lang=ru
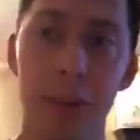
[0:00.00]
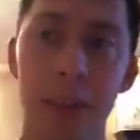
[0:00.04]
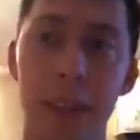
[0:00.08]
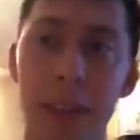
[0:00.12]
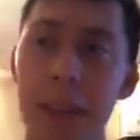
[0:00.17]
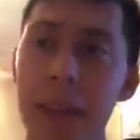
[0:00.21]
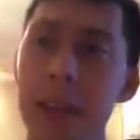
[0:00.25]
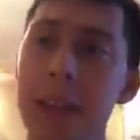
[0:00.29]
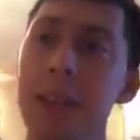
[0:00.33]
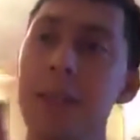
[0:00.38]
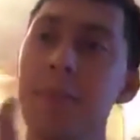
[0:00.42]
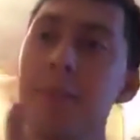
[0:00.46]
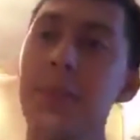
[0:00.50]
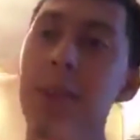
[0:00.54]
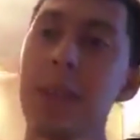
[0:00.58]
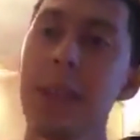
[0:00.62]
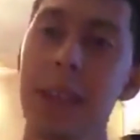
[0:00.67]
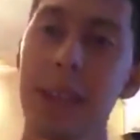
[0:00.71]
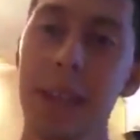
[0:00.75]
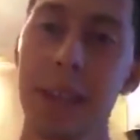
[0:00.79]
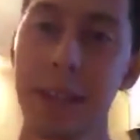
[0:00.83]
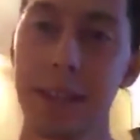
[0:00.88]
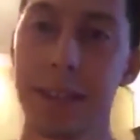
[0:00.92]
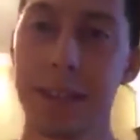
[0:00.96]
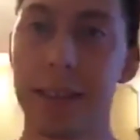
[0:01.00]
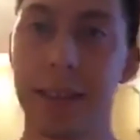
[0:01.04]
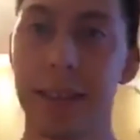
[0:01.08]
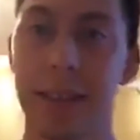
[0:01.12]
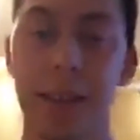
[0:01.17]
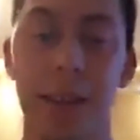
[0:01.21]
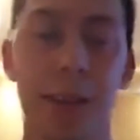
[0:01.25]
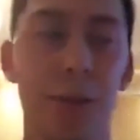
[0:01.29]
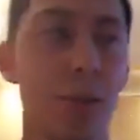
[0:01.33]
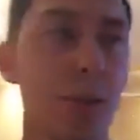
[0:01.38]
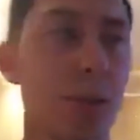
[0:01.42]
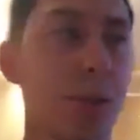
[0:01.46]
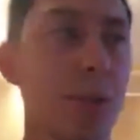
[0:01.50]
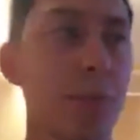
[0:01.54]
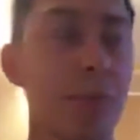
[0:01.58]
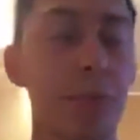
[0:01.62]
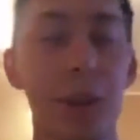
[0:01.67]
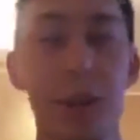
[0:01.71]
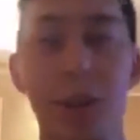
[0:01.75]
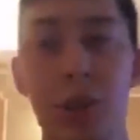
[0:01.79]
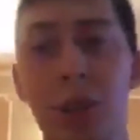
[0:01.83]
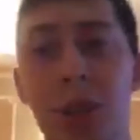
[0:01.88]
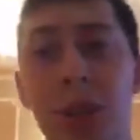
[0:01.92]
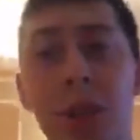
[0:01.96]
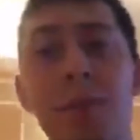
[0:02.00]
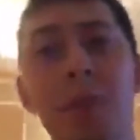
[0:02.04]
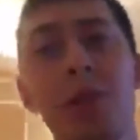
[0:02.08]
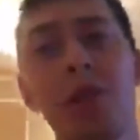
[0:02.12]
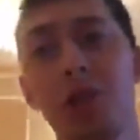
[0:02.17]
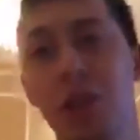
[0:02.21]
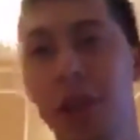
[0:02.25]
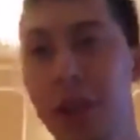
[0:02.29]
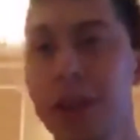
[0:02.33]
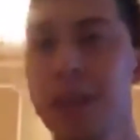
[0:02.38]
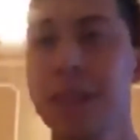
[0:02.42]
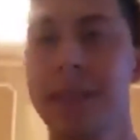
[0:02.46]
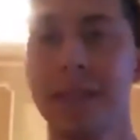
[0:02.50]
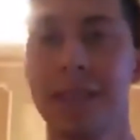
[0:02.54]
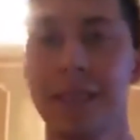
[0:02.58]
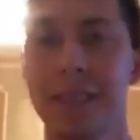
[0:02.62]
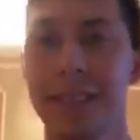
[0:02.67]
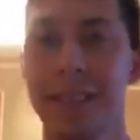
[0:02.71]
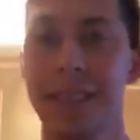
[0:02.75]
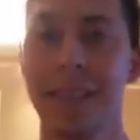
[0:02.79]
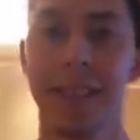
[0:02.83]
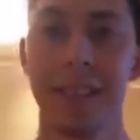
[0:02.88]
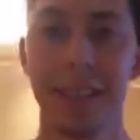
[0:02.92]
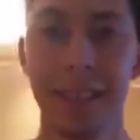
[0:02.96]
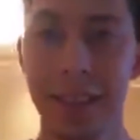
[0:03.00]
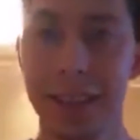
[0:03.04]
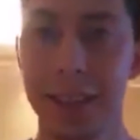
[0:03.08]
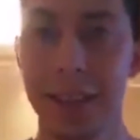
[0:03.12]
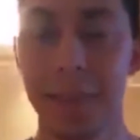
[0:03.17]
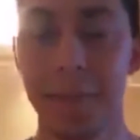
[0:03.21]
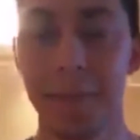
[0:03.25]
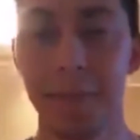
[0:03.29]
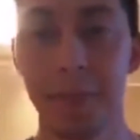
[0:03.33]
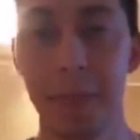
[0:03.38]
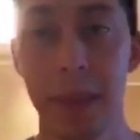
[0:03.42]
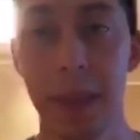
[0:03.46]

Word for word: тренер меняется, какой-то матч намечается и так далее.